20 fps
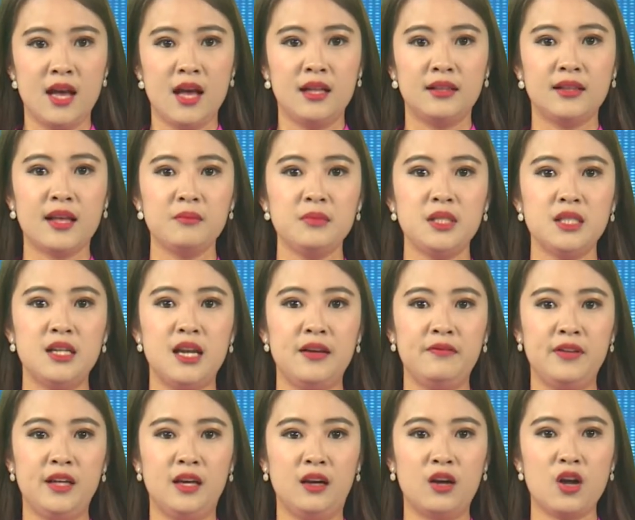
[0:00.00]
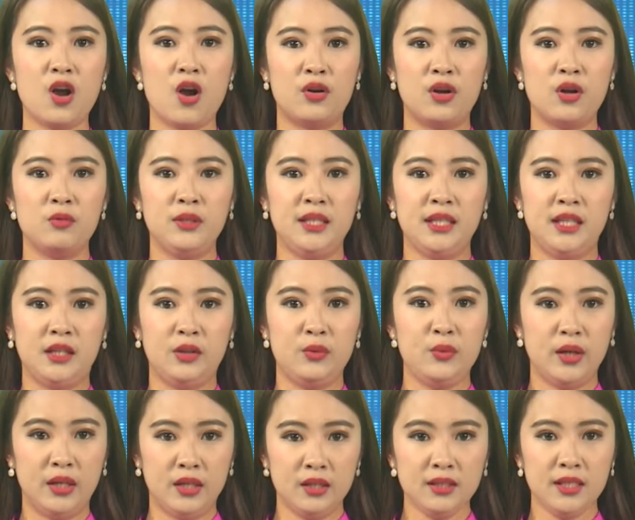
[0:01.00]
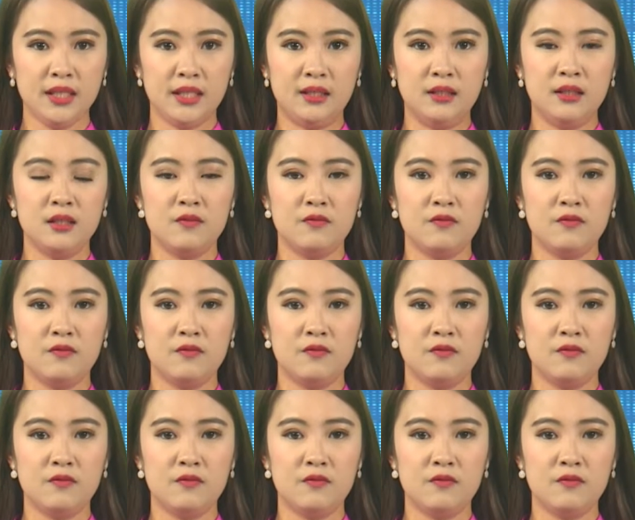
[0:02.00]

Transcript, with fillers: Tham dự lễ viếng có đồng chí Nguyễn Đức Chính,